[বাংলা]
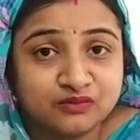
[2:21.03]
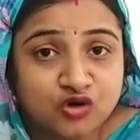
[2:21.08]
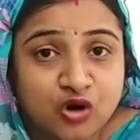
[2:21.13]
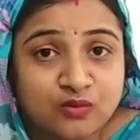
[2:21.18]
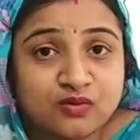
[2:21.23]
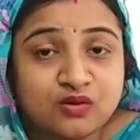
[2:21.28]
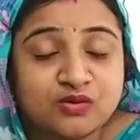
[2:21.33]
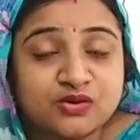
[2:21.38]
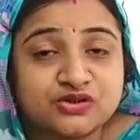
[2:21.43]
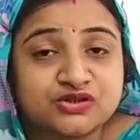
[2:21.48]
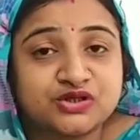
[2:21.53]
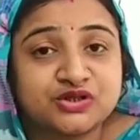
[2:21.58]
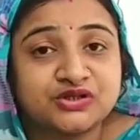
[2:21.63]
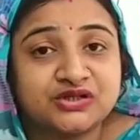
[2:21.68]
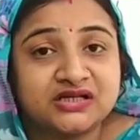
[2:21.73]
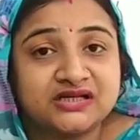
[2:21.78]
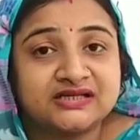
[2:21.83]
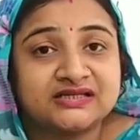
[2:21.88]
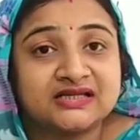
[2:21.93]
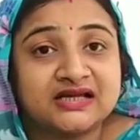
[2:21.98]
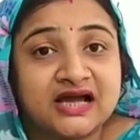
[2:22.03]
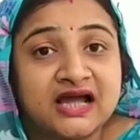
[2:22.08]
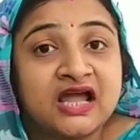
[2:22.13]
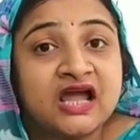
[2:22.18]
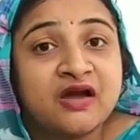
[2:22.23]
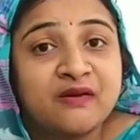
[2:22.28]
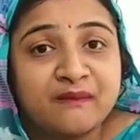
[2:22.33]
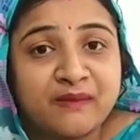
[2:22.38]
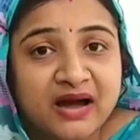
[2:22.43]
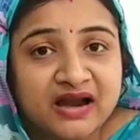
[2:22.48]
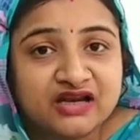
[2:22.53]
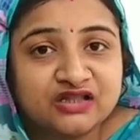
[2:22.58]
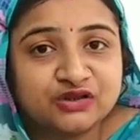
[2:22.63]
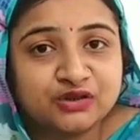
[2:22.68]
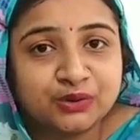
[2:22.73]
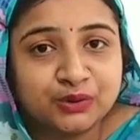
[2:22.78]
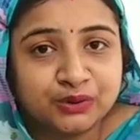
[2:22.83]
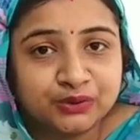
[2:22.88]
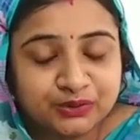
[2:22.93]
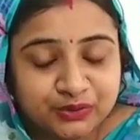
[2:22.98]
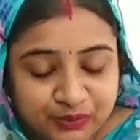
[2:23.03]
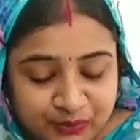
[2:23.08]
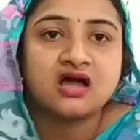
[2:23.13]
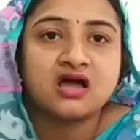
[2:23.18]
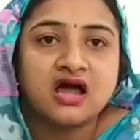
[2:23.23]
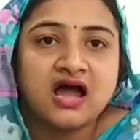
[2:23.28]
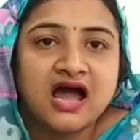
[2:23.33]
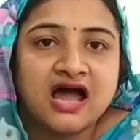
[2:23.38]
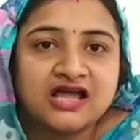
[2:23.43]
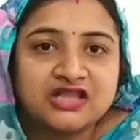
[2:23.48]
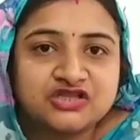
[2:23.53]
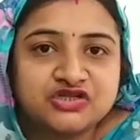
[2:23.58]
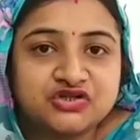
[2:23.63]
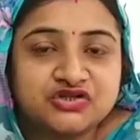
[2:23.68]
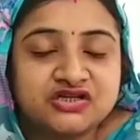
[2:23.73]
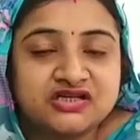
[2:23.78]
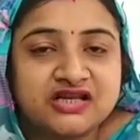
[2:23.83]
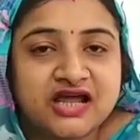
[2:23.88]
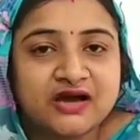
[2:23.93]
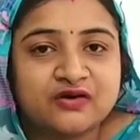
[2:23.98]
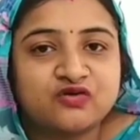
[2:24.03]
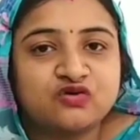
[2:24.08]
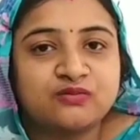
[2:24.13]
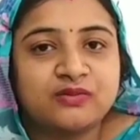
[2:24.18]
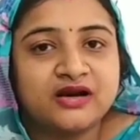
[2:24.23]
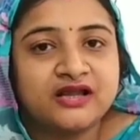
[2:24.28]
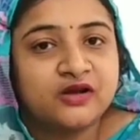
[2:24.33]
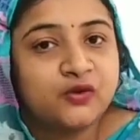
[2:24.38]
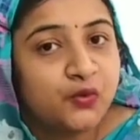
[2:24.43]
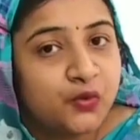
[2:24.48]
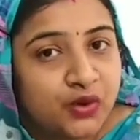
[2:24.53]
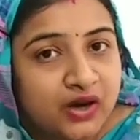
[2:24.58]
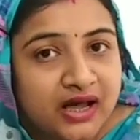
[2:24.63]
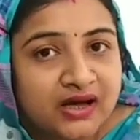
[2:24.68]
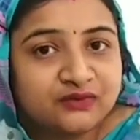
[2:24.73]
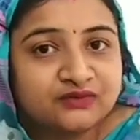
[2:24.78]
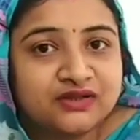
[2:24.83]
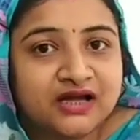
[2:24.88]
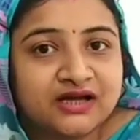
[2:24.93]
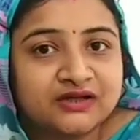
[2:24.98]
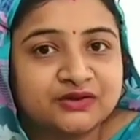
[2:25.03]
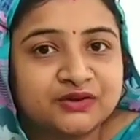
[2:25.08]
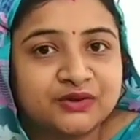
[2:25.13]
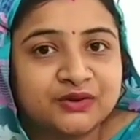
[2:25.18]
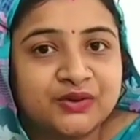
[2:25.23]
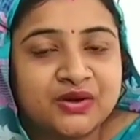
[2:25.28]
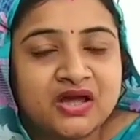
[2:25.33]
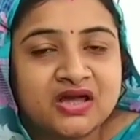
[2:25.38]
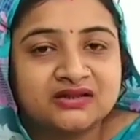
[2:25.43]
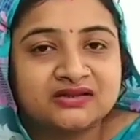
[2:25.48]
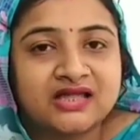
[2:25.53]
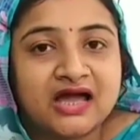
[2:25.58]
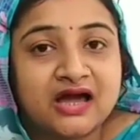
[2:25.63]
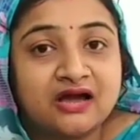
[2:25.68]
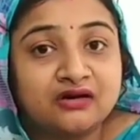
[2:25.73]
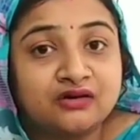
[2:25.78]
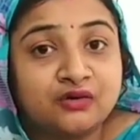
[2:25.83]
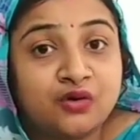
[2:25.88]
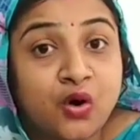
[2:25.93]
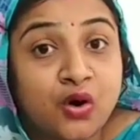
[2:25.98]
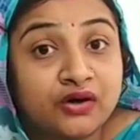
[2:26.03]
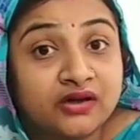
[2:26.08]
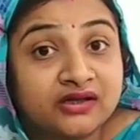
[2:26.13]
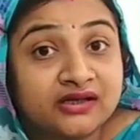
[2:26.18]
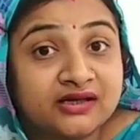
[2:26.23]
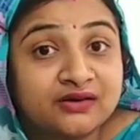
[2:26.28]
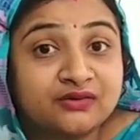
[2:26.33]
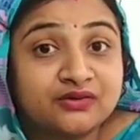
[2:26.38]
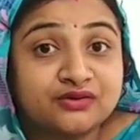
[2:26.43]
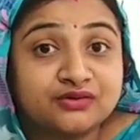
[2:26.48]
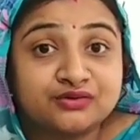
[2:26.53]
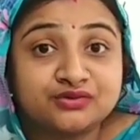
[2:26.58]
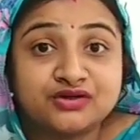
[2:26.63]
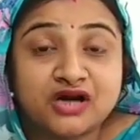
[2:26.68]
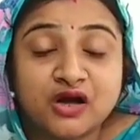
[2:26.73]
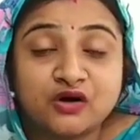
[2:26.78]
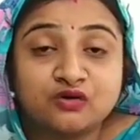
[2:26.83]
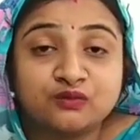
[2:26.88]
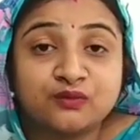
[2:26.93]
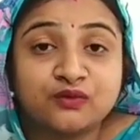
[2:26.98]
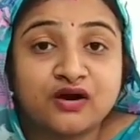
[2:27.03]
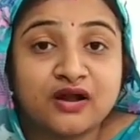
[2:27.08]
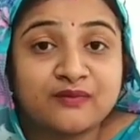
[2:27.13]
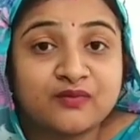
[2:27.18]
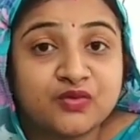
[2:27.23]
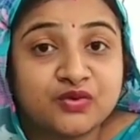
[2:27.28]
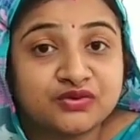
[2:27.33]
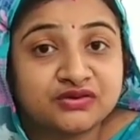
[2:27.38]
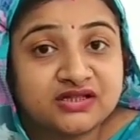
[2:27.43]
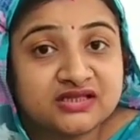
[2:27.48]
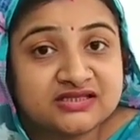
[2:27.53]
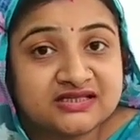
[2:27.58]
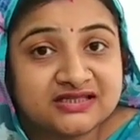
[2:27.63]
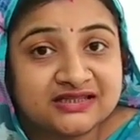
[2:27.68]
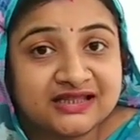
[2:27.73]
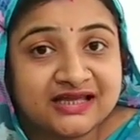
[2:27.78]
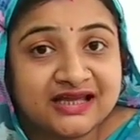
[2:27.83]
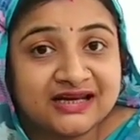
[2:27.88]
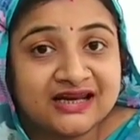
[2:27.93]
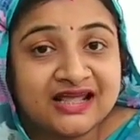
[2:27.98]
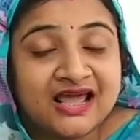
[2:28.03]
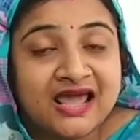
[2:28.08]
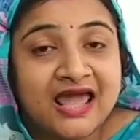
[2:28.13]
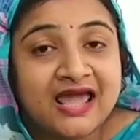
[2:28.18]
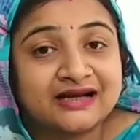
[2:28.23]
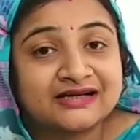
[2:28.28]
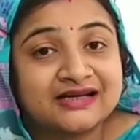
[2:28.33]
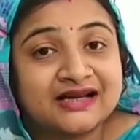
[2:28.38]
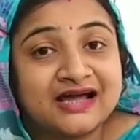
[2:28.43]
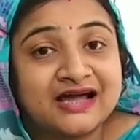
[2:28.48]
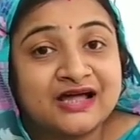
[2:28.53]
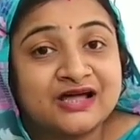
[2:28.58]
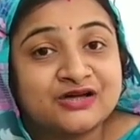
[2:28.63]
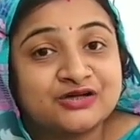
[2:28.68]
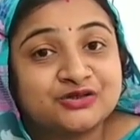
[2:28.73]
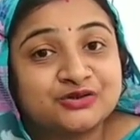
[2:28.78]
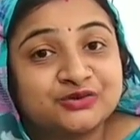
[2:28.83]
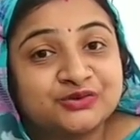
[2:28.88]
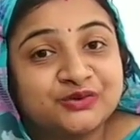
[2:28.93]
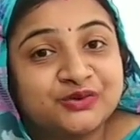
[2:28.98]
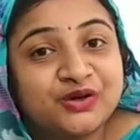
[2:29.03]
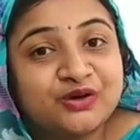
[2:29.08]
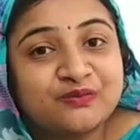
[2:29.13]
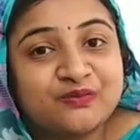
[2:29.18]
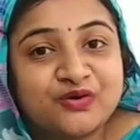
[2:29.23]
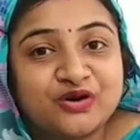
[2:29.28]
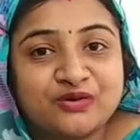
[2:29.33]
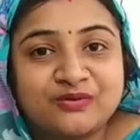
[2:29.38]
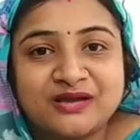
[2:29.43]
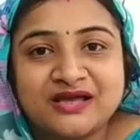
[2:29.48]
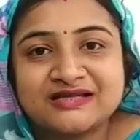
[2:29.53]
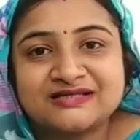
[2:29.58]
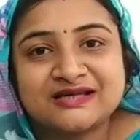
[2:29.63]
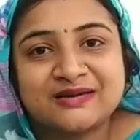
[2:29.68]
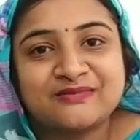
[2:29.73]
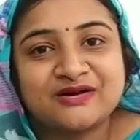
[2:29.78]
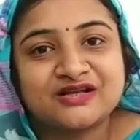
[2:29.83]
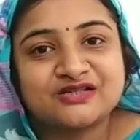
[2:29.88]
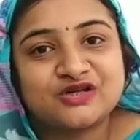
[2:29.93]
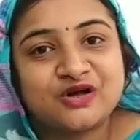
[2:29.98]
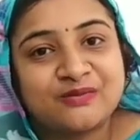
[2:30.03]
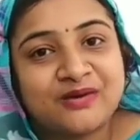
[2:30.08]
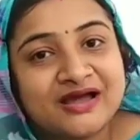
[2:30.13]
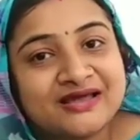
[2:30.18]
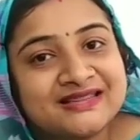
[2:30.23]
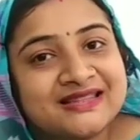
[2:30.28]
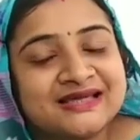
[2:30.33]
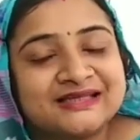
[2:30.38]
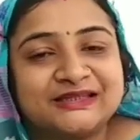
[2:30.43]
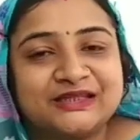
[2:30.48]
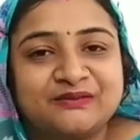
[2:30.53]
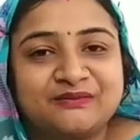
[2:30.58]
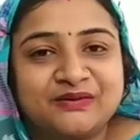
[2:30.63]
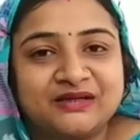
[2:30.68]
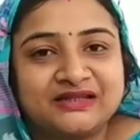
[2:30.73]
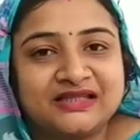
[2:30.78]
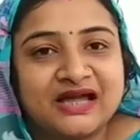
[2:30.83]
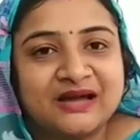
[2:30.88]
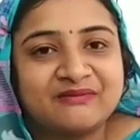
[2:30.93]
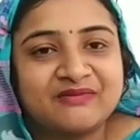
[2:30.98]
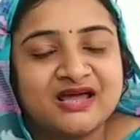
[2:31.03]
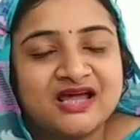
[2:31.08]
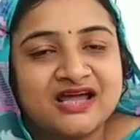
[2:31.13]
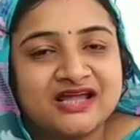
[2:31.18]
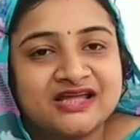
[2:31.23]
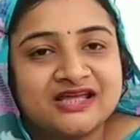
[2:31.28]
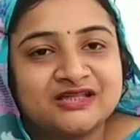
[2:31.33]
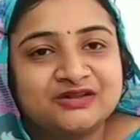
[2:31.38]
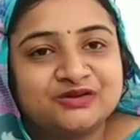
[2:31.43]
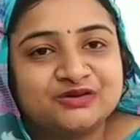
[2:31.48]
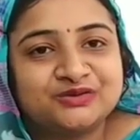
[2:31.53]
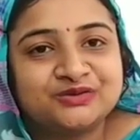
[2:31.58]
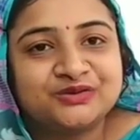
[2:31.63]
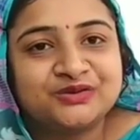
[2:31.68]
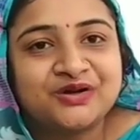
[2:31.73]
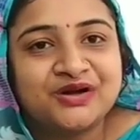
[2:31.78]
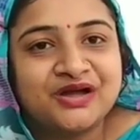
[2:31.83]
নববর্ষ দিনটা পালিত হতো আজ যদি ঠাকুর বাড়ি খোলাও থাকতো তাহলেও অনেকেও কিন্তু ঠাকুর প্রণাম করতে যেতেন একটা সুন্দর পরিবেশ আমরা সবাই দেখতে পেতাম কিন্তু